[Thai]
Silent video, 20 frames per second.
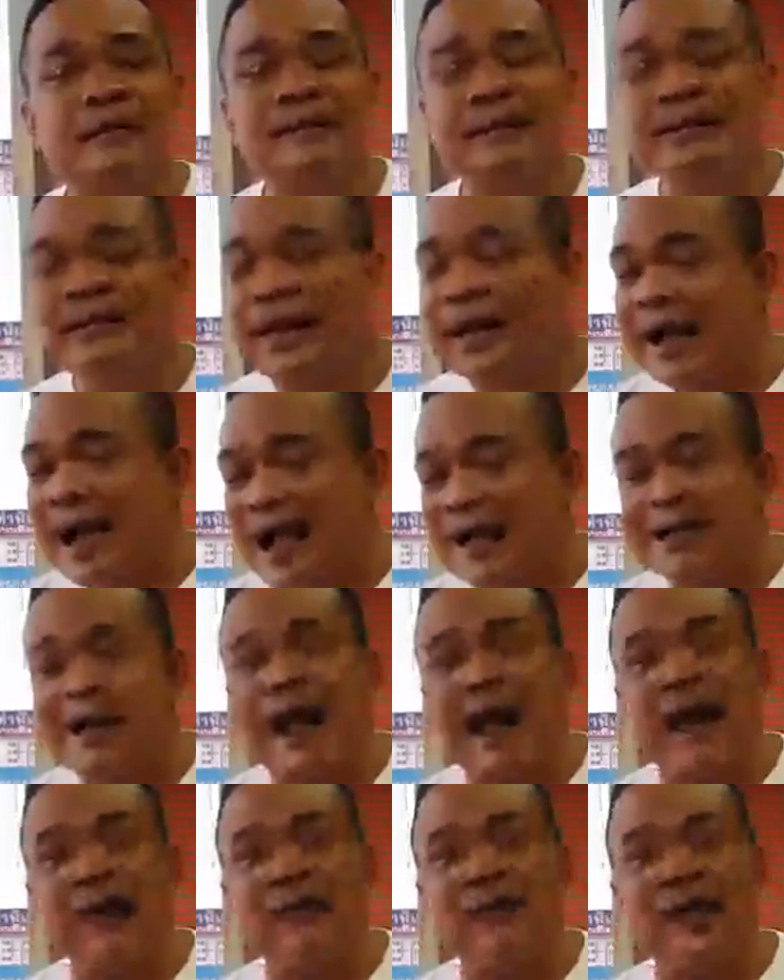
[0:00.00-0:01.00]
ในการ
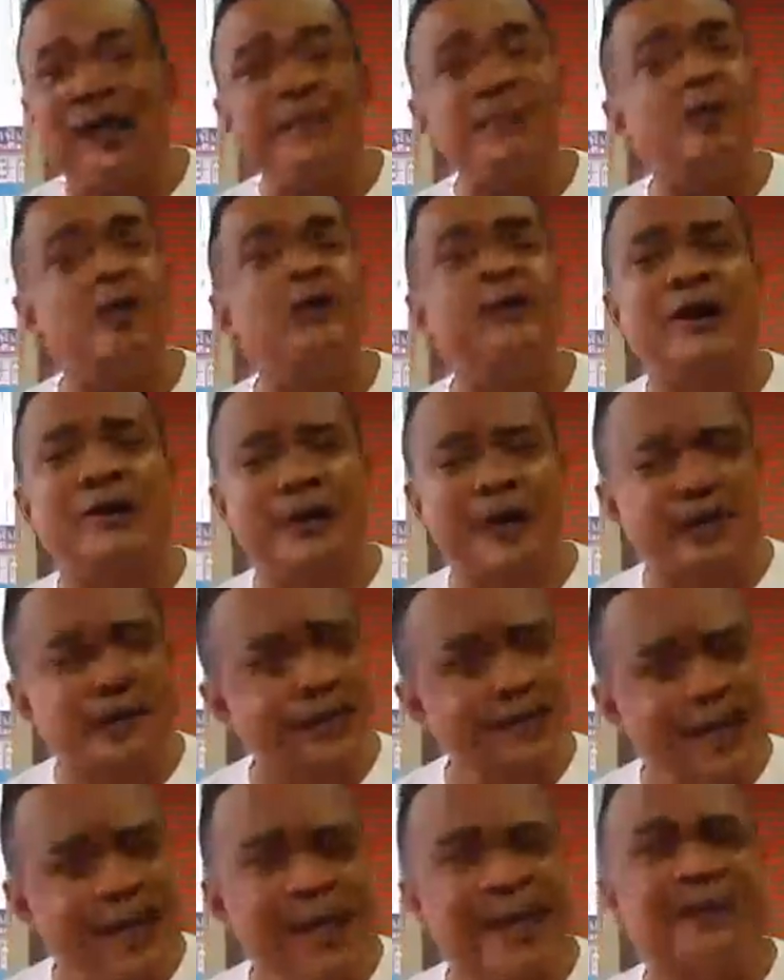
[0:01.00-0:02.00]
ข่าวนะครับของเจ้าหน้า
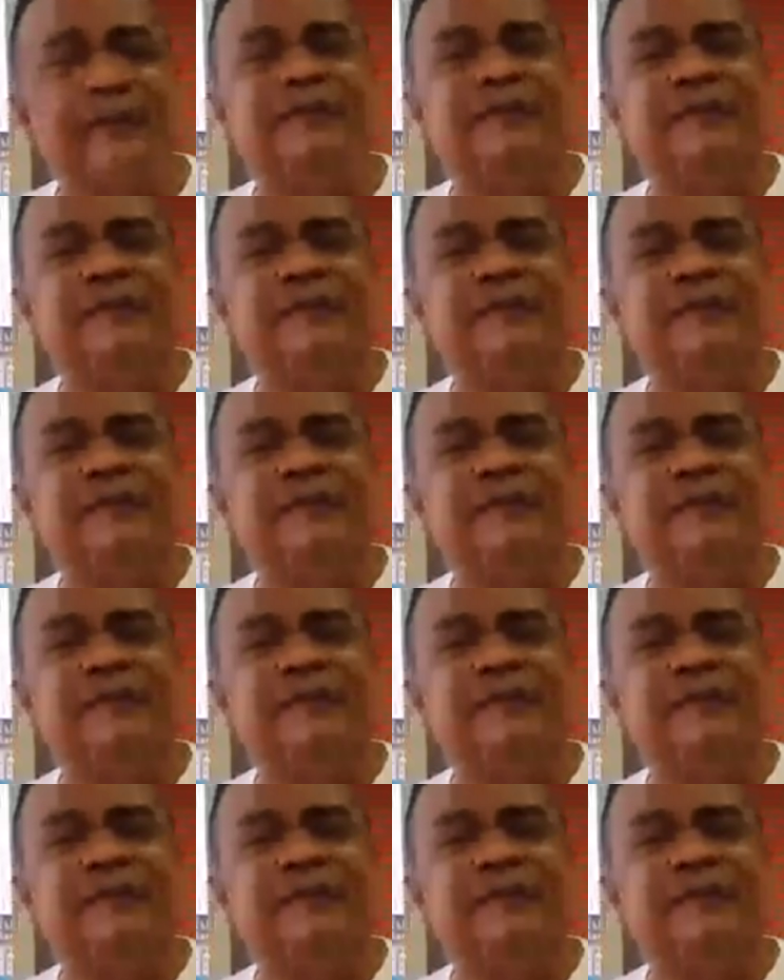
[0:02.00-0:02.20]
ที่เอง